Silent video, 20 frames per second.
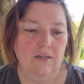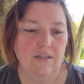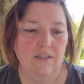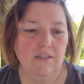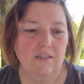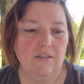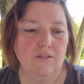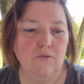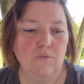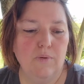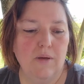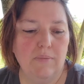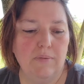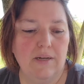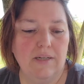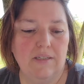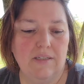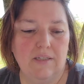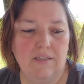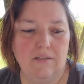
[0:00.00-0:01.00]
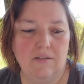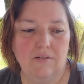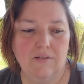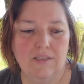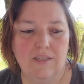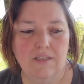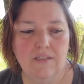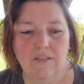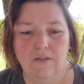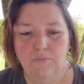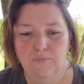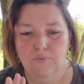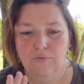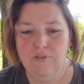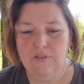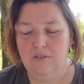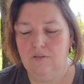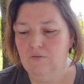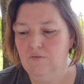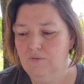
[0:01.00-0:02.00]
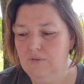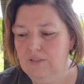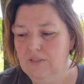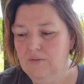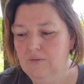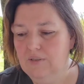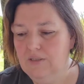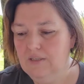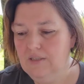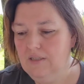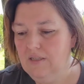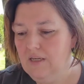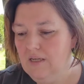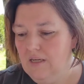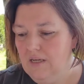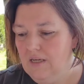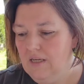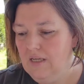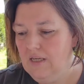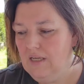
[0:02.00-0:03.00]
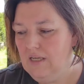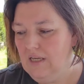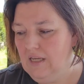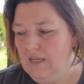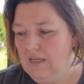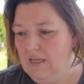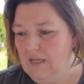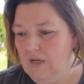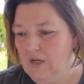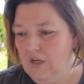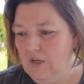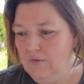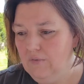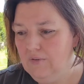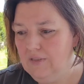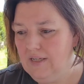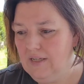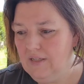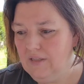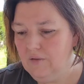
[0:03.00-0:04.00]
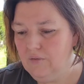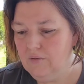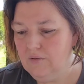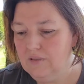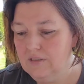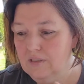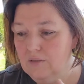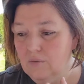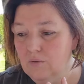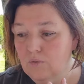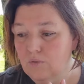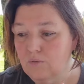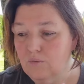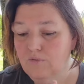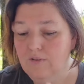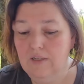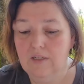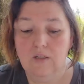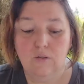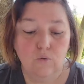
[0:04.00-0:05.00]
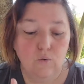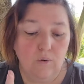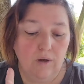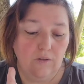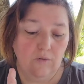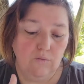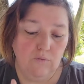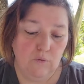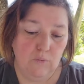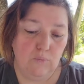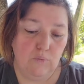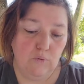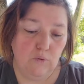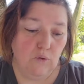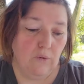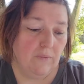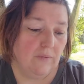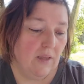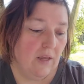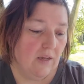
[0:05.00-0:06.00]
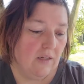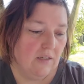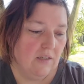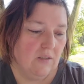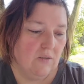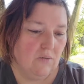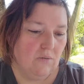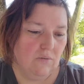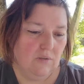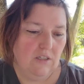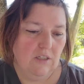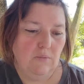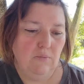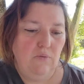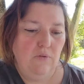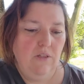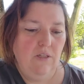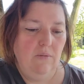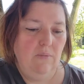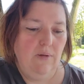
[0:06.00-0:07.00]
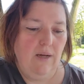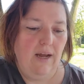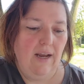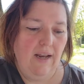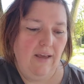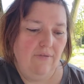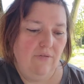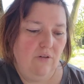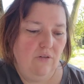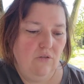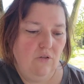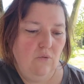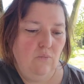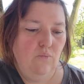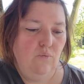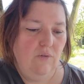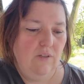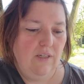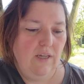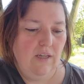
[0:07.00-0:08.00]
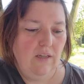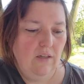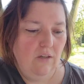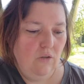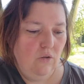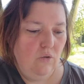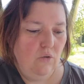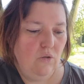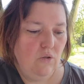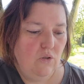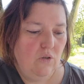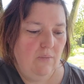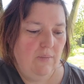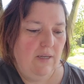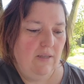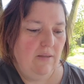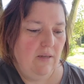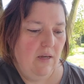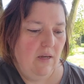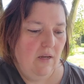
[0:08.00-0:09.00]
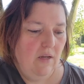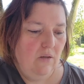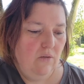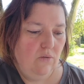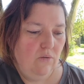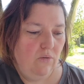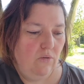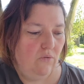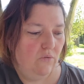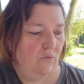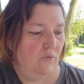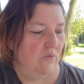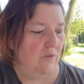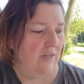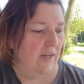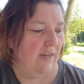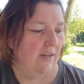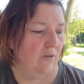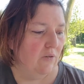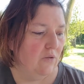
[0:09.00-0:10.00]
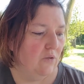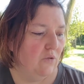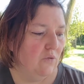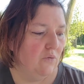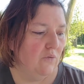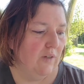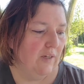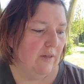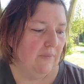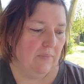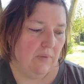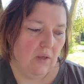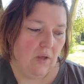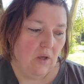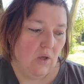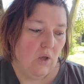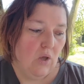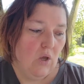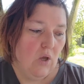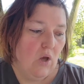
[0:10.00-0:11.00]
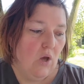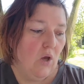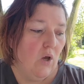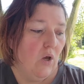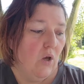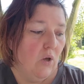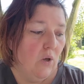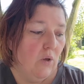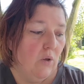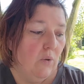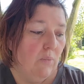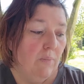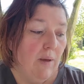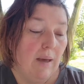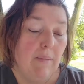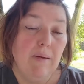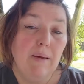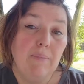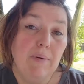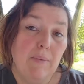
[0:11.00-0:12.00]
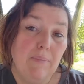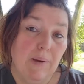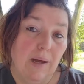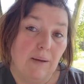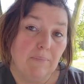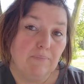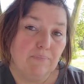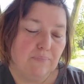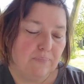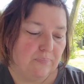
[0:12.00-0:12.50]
et c'est super pratique. Donc ça c'est une petite nouveauté aussi. Et euh, vous allez aussi retrouver trois nouveaux pots qui sont disponibles à la vente depuis une semaine. Donc vous allez retrouver euh, Barba Papa,